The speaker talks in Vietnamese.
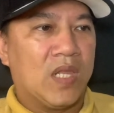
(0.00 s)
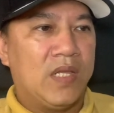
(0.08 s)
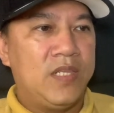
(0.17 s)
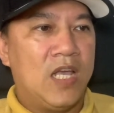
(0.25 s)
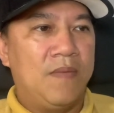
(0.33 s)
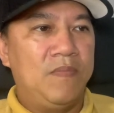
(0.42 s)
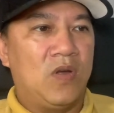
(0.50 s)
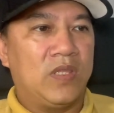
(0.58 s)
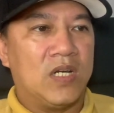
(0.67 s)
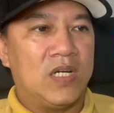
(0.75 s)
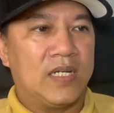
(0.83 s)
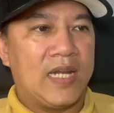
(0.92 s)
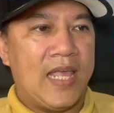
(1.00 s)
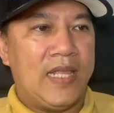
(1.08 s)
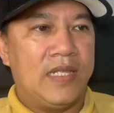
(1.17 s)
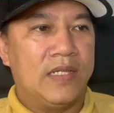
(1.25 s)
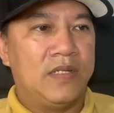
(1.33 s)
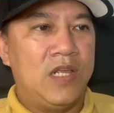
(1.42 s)
nhóm đối tượng
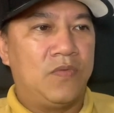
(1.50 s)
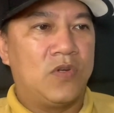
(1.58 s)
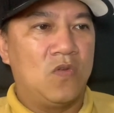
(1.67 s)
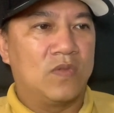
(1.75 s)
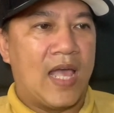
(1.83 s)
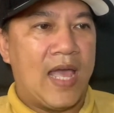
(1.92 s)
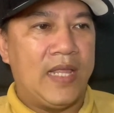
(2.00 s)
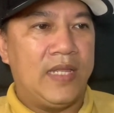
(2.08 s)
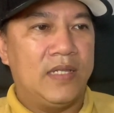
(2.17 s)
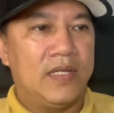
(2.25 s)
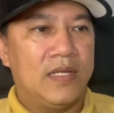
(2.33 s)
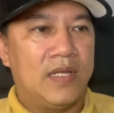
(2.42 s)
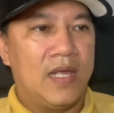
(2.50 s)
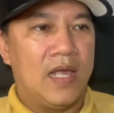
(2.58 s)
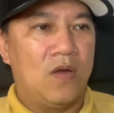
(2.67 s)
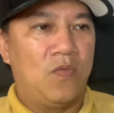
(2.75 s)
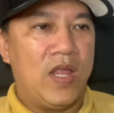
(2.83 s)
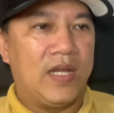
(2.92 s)
này đều trú tại à,
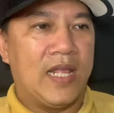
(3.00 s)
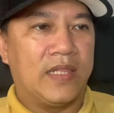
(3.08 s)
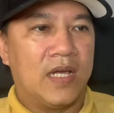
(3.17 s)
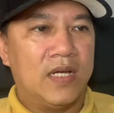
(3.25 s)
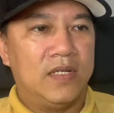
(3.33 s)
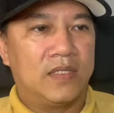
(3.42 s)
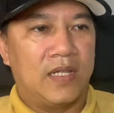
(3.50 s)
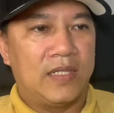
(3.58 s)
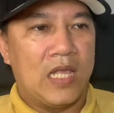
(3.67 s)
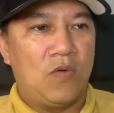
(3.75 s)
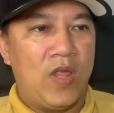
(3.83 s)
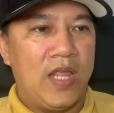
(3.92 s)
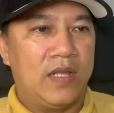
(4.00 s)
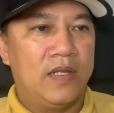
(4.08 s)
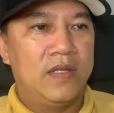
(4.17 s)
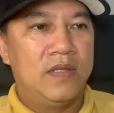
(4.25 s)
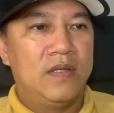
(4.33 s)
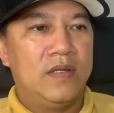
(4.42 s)
huyện Đại Từ, tỉnh Thái Nguyên
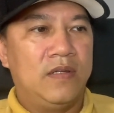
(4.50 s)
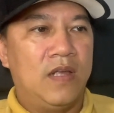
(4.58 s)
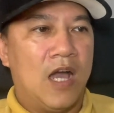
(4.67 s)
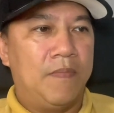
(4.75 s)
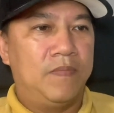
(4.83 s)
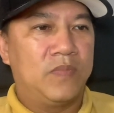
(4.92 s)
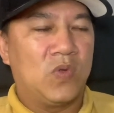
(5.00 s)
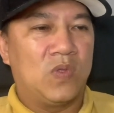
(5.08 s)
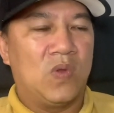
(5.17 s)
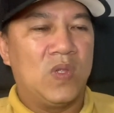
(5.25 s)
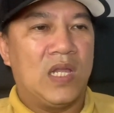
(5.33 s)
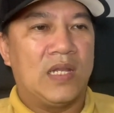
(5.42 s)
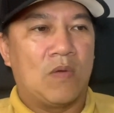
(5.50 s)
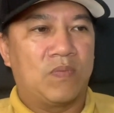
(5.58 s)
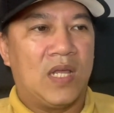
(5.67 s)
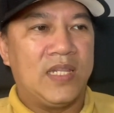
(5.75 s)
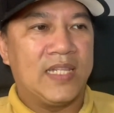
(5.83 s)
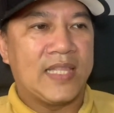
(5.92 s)
gồm tôi tôi à, đọc
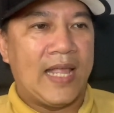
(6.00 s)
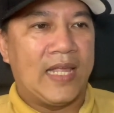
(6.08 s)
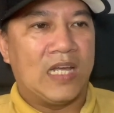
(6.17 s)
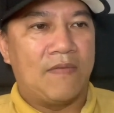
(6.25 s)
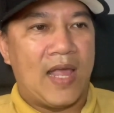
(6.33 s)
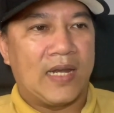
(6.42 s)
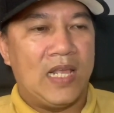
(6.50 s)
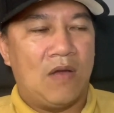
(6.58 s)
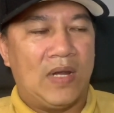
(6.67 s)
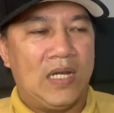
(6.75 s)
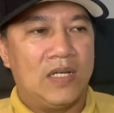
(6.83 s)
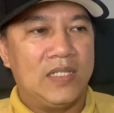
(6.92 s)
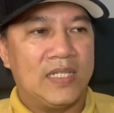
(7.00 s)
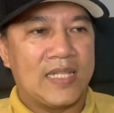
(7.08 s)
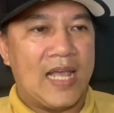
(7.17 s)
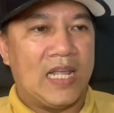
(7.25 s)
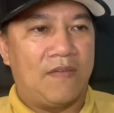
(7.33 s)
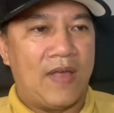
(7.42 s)
tên viết tắt nha các bạn để không ảnh hưởng người
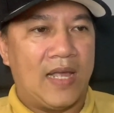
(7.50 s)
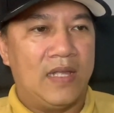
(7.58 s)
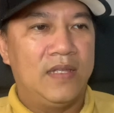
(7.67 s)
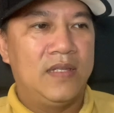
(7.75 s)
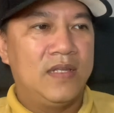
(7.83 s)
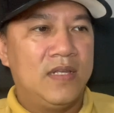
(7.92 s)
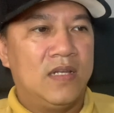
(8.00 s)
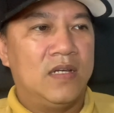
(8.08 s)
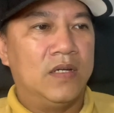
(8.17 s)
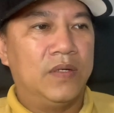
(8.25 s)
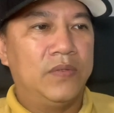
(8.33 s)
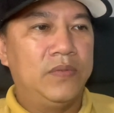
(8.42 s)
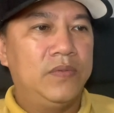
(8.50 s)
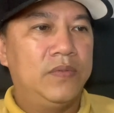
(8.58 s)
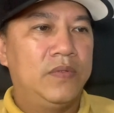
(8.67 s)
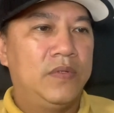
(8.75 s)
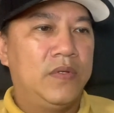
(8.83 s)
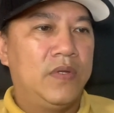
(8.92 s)
ta nha các bạn. Hữu
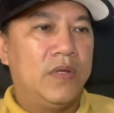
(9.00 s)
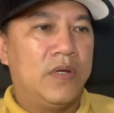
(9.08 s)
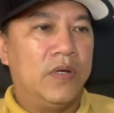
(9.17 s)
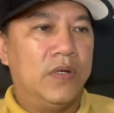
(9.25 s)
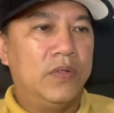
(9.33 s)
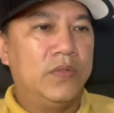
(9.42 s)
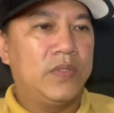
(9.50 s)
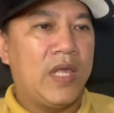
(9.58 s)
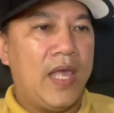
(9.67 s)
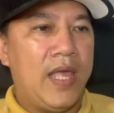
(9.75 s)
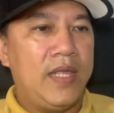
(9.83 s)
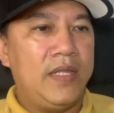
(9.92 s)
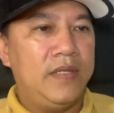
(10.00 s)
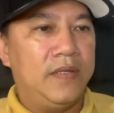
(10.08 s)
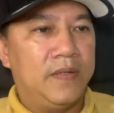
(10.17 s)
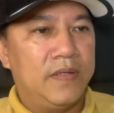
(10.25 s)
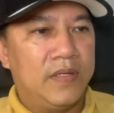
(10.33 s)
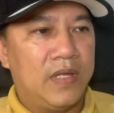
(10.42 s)
Hữu Thế
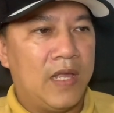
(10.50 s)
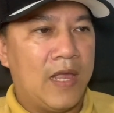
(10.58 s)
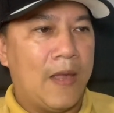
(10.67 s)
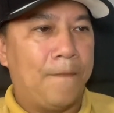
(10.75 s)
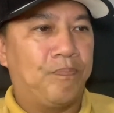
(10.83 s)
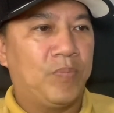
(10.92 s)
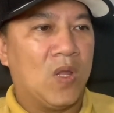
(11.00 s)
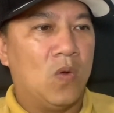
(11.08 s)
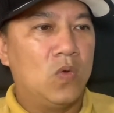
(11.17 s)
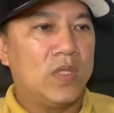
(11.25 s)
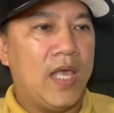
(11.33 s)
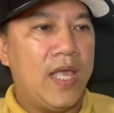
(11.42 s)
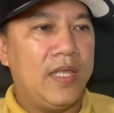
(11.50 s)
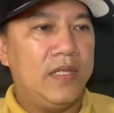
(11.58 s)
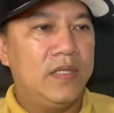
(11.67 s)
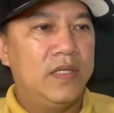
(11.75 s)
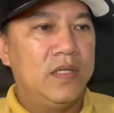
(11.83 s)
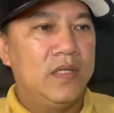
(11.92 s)
ha, Hữu Thế,
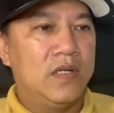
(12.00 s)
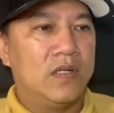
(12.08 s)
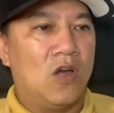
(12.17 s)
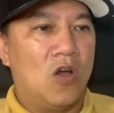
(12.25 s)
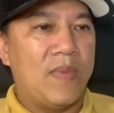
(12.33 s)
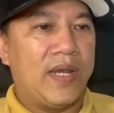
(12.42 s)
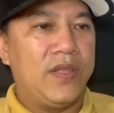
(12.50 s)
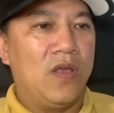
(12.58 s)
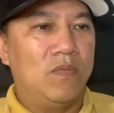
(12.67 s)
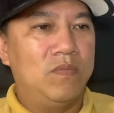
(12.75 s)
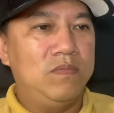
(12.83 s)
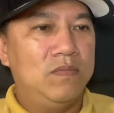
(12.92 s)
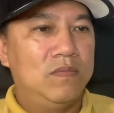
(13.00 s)
Đỗ Mạnh Dũng,